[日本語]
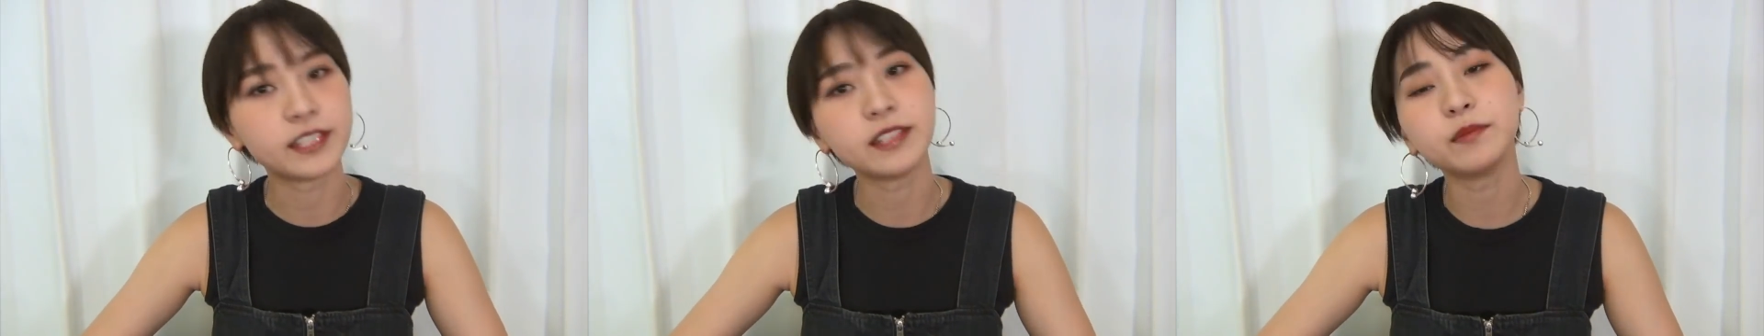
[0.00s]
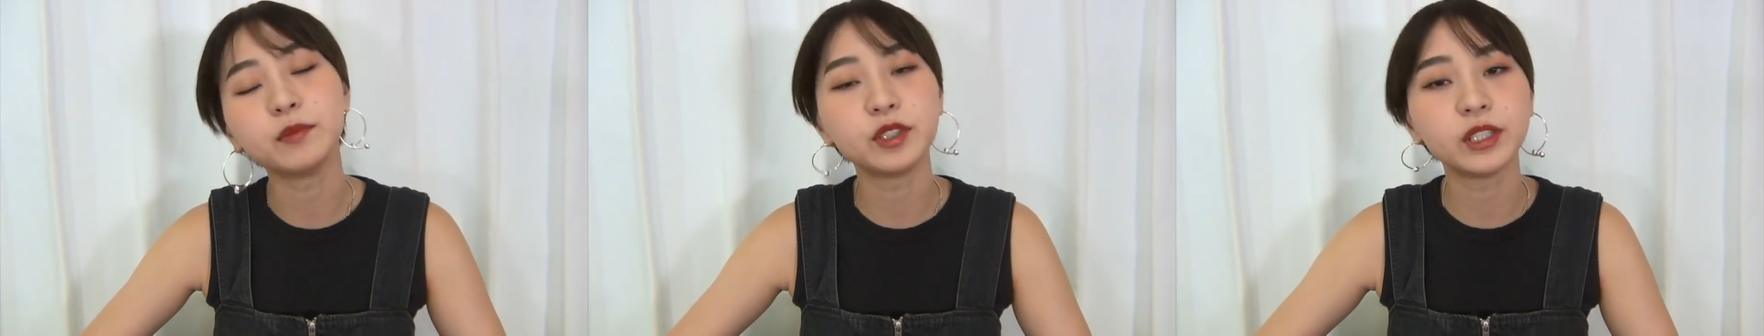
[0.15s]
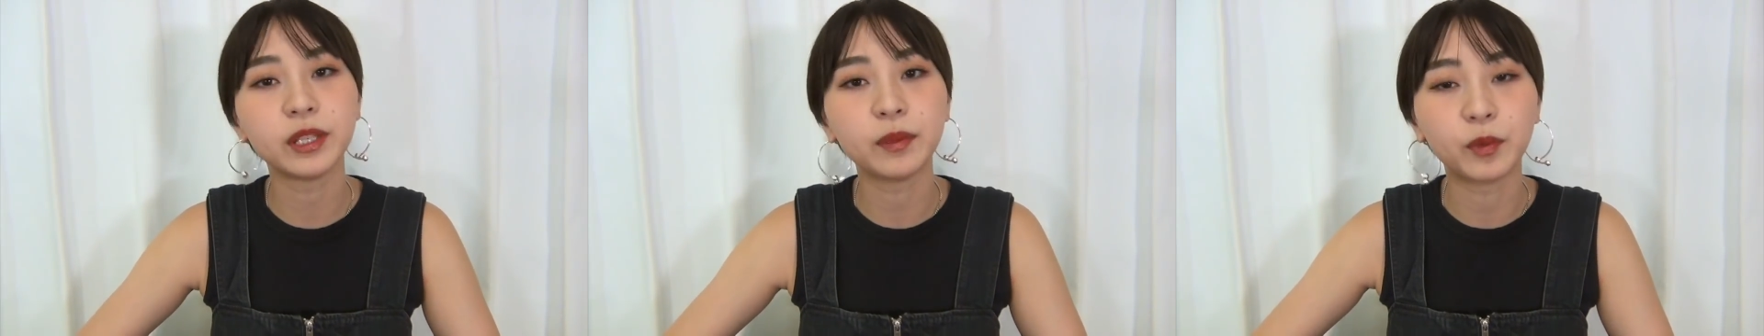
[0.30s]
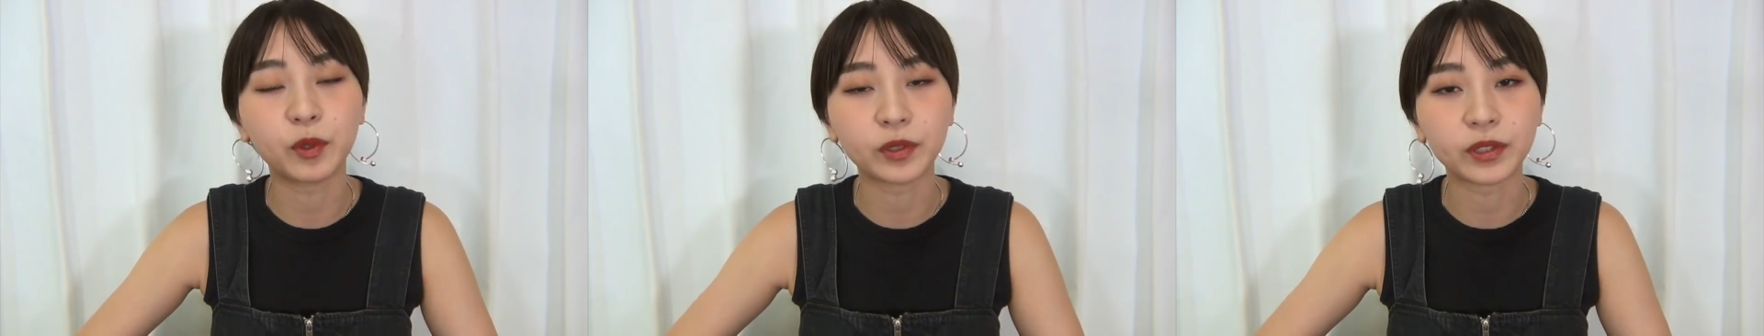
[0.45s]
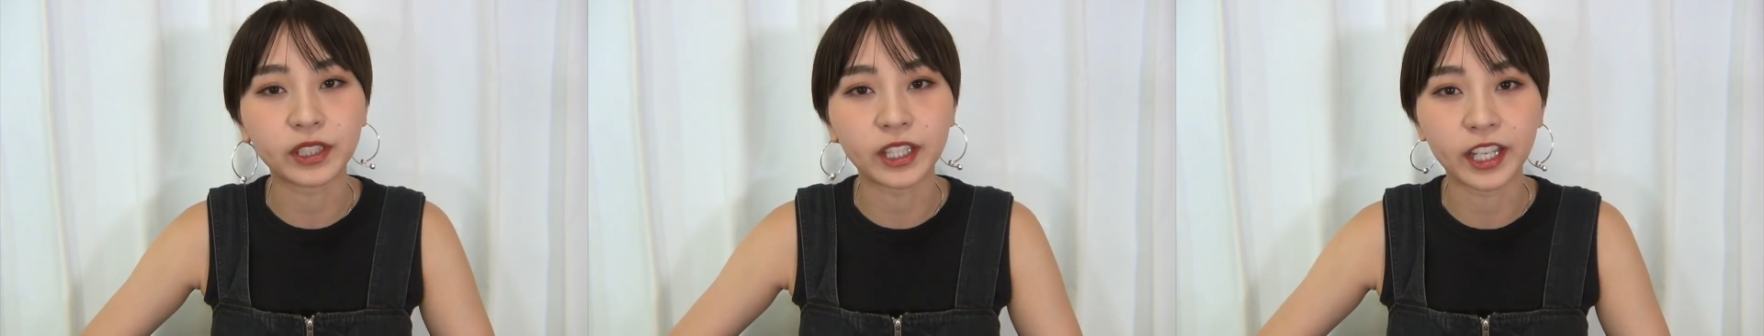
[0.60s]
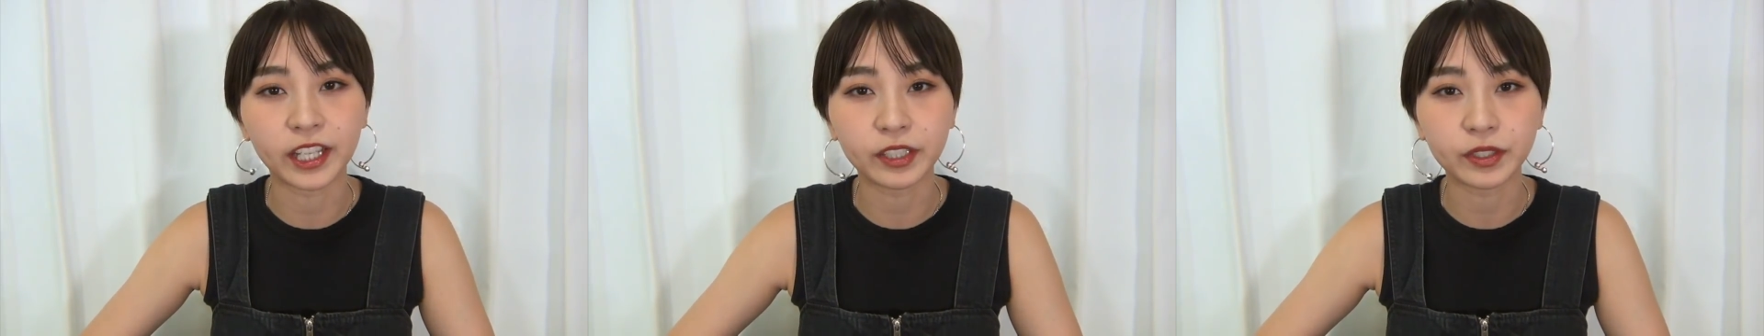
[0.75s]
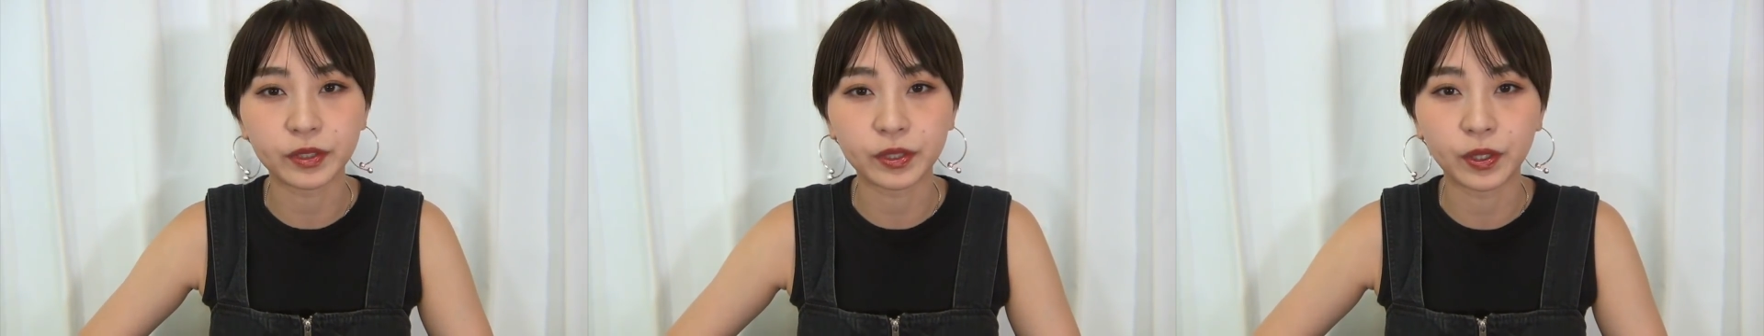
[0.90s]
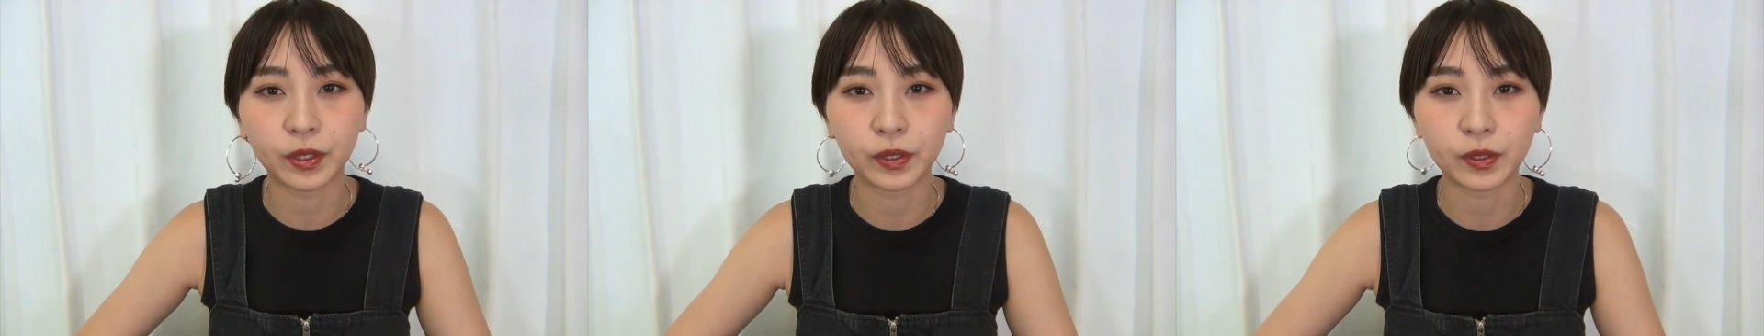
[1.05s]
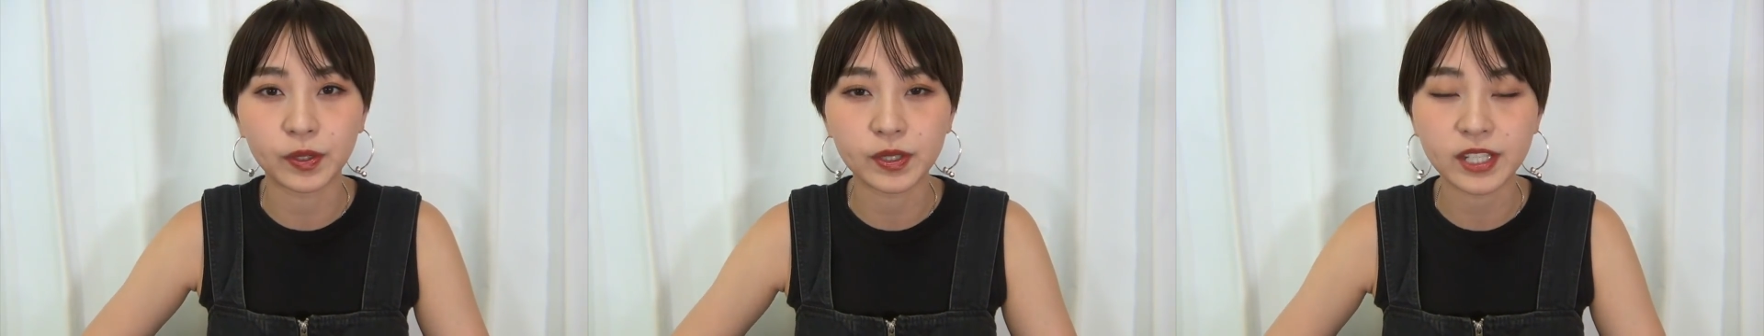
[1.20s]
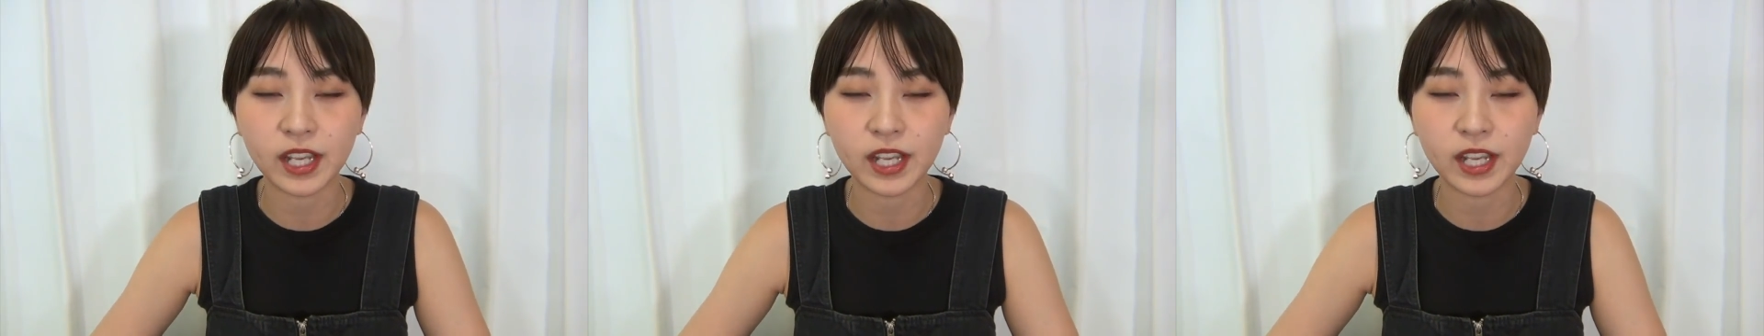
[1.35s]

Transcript: ジムに持っていく用の